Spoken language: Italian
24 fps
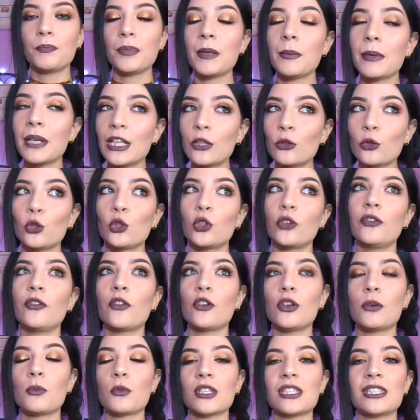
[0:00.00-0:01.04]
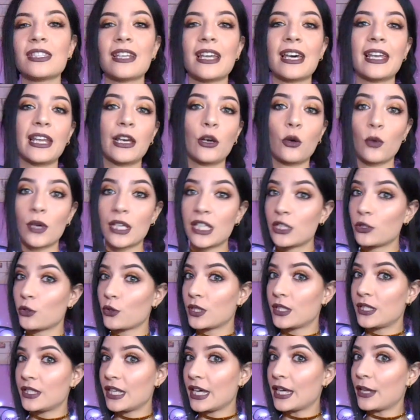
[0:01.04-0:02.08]
Prima di tutto vi voglio mostrare questo
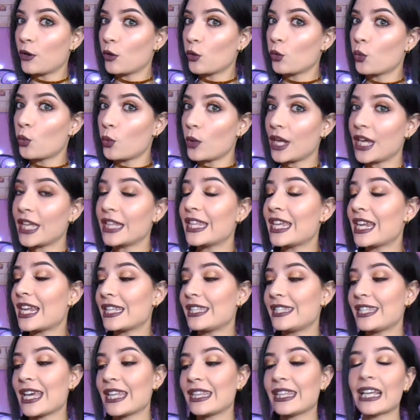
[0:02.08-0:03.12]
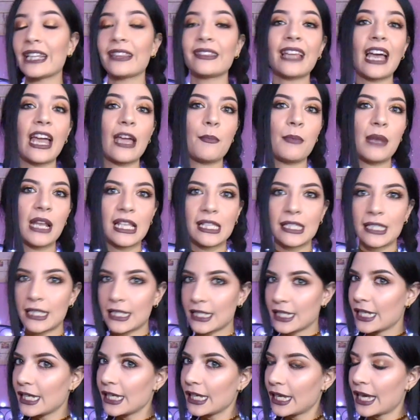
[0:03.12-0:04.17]
siero qui dell'azienda Timeless
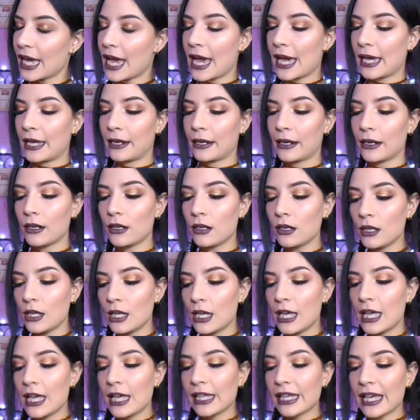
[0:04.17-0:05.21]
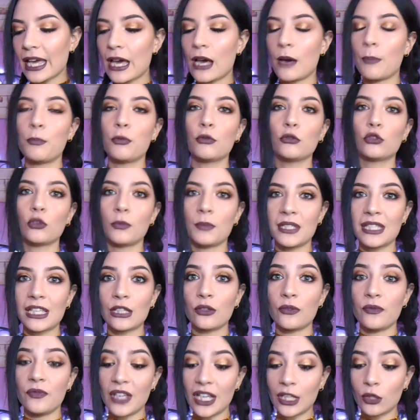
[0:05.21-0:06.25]
Skincare che appunto mi è
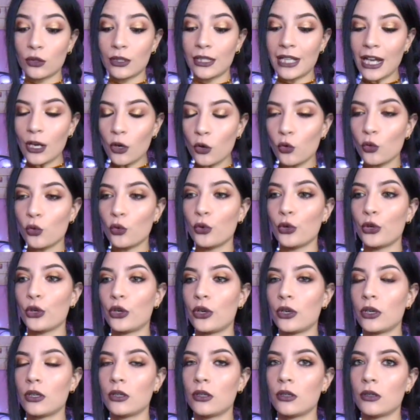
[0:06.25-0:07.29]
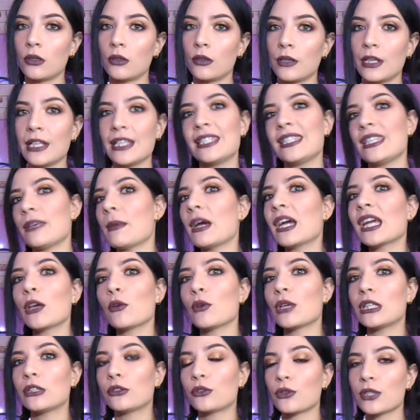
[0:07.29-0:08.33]
stato inviato da loro eh, insieme anche
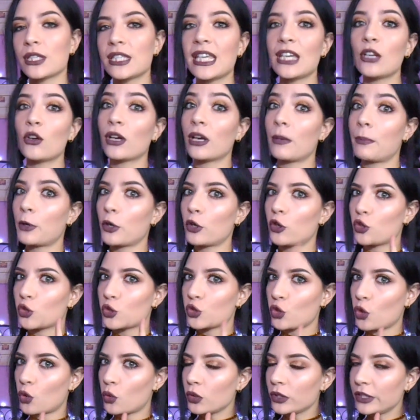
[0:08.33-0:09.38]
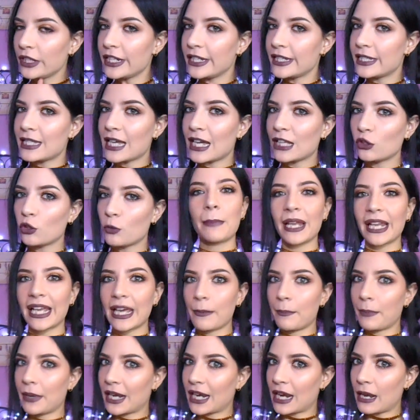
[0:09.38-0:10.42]
un altro siero che però io non sto utilizzando
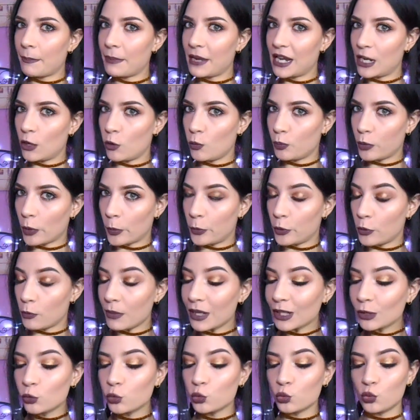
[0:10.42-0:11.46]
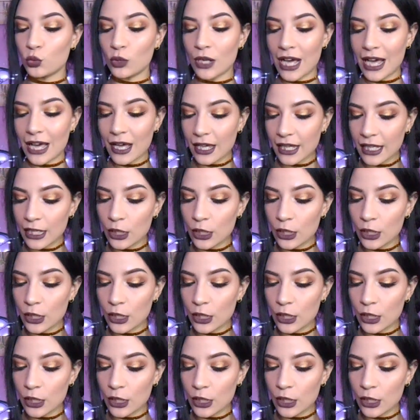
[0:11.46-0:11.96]
perché per la pelle un po' più matura